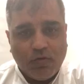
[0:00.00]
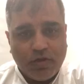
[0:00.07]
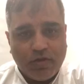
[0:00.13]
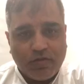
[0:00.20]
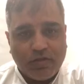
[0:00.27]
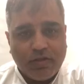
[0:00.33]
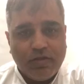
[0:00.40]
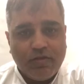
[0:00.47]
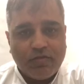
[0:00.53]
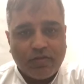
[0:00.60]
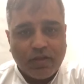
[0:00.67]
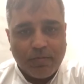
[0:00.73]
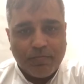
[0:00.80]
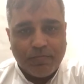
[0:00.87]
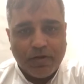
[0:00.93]
कांग्रेस की
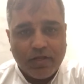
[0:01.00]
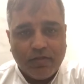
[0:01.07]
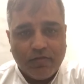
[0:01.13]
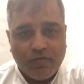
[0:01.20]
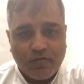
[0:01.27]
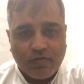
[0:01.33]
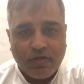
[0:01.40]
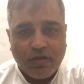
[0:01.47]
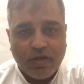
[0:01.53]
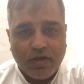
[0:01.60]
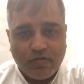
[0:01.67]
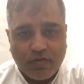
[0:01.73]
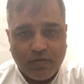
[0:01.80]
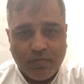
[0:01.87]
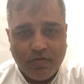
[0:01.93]
स्थापना दिवस की
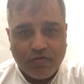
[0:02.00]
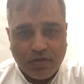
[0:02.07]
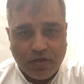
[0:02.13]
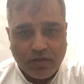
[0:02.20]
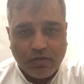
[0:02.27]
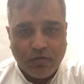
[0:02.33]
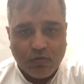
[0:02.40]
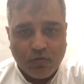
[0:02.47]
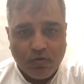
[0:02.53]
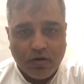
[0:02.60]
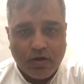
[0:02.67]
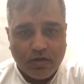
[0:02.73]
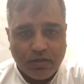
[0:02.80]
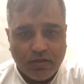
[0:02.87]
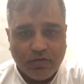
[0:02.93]
आज सभी साथियों को
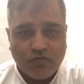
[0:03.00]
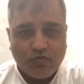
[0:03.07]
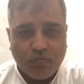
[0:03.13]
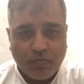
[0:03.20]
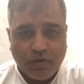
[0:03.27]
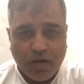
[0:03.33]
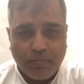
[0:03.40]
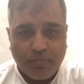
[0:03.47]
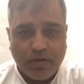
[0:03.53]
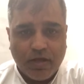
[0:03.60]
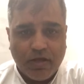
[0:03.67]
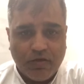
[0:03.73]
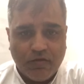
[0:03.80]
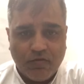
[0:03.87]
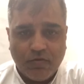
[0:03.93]
हार्दिक
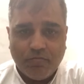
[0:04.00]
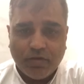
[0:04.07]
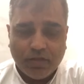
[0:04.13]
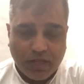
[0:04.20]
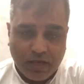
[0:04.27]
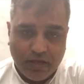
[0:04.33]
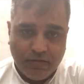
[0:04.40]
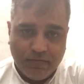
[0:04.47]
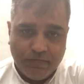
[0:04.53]
शुभकामनाएं एवं बधाई